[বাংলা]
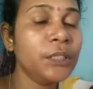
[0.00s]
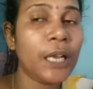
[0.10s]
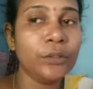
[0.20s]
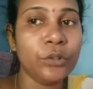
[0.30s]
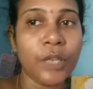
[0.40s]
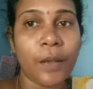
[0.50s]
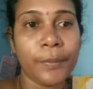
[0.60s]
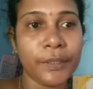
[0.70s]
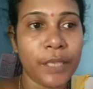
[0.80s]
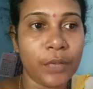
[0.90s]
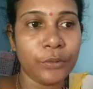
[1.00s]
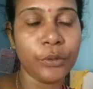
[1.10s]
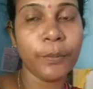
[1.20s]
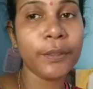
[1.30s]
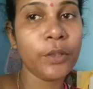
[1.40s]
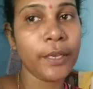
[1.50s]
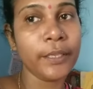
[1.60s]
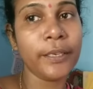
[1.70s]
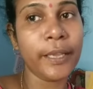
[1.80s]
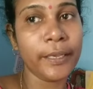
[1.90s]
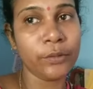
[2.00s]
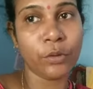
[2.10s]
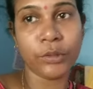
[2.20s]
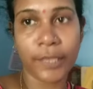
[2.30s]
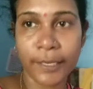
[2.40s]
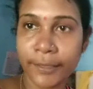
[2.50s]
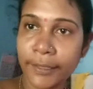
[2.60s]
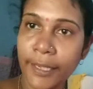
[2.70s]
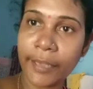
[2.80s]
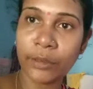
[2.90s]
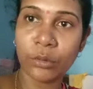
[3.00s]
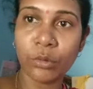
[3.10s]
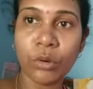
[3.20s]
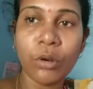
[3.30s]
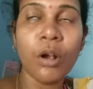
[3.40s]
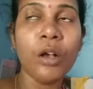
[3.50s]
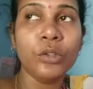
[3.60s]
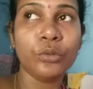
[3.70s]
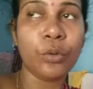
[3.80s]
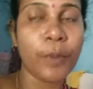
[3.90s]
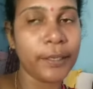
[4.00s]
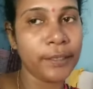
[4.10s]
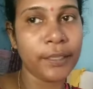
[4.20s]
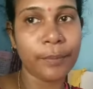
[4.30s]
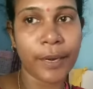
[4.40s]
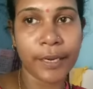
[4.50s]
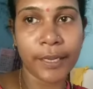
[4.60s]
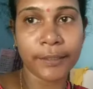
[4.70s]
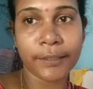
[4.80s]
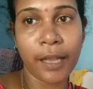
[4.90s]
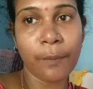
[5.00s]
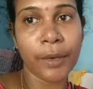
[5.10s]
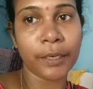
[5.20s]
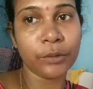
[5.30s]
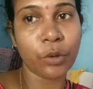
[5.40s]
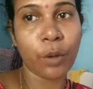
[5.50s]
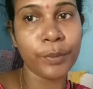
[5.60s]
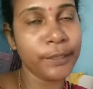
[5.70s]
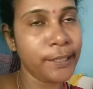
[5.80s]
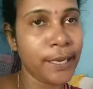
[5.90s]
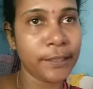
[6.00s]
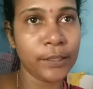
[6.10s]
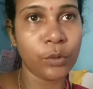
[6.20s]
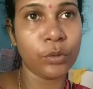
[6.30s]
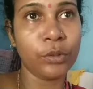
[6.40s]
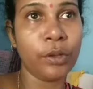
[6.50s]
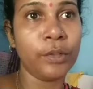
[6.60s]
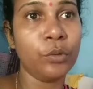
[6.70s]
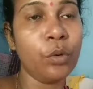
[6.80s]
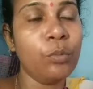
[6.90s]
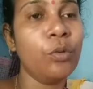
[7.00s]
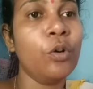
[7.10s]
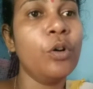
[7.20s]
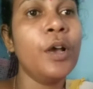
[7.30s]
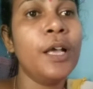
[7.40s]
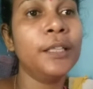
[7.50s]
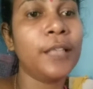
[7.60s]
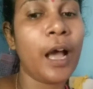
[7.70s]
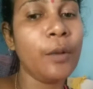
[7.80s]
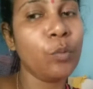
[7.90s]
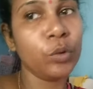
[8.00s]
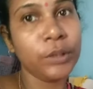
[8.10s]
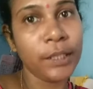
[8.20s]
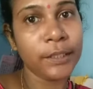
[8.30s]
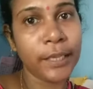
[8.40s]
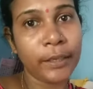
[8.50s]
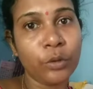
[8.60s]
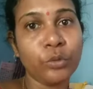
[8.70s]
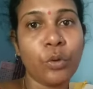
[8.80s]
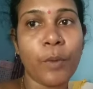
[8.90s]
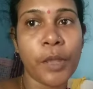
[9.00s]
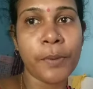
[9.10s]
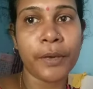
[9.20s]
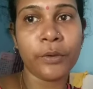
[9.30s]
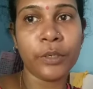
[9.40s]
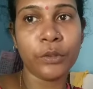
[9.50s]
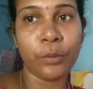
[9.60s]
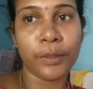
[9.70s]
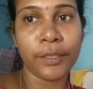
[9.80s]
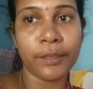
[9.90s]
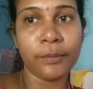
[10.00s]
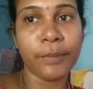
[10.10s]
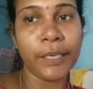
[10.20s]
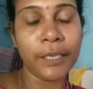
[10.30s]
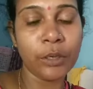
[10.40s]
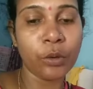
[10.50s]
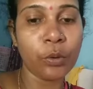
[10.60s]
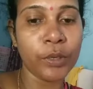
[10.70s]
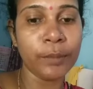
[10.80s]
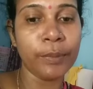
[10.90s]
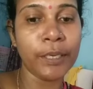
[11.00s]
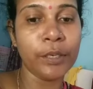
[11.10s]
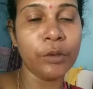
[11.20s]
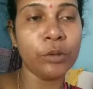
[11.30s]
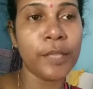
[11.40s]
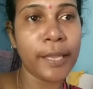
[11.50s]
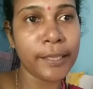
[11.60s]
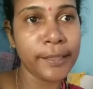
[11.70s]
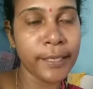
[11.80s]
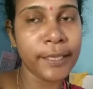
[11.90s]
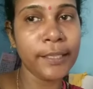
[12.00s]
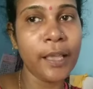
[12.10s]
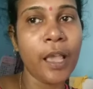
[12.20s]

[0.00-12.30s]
যার জন্য আমার শাশুড়ি মা তো এই এই সংসারের দিকে একটুও সময় দিতে পারে না যেটা আমাকে সব নিজের হাতে করতে হয় তবুও তার মধ্যে থেকেও সময় বার করি তোমাদের ভিডিও করি ভিডিও দেই দিই